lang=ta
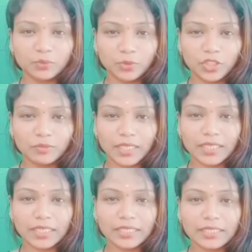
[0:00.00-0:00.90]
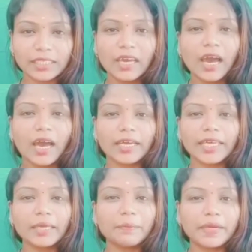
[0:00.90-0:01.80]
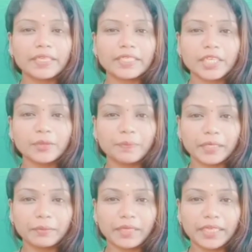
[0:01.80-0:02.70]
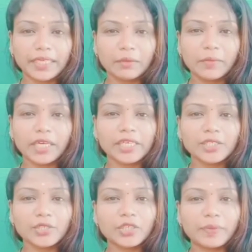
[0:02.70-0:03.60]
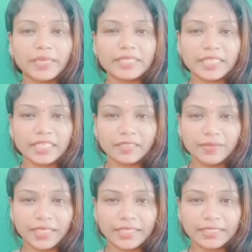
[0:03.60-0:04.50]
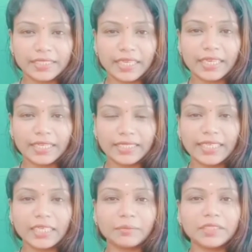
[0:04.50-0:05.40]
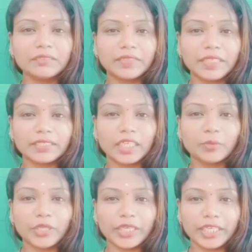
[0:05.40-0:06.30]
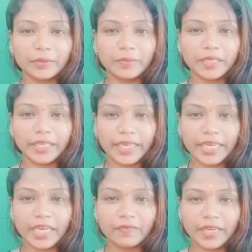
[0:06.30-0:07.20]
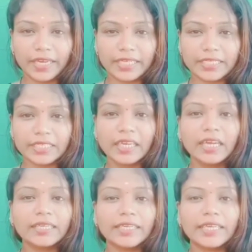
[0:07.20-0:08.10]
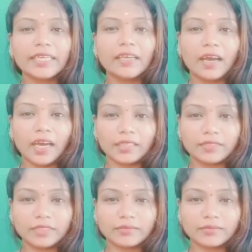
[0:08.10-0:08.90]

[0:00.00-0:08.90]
தவித்து வரும் பொதுமக்களுக்கு அங்கே பணி செய்யும் பெண்மனைகள் மகிழ்ச்சியோடு பணி செய்து வருகின்றன இதை நமது வீரத்தலைமுறை நிருபர் கே ஆர் வெங்கடேசன் நேரில்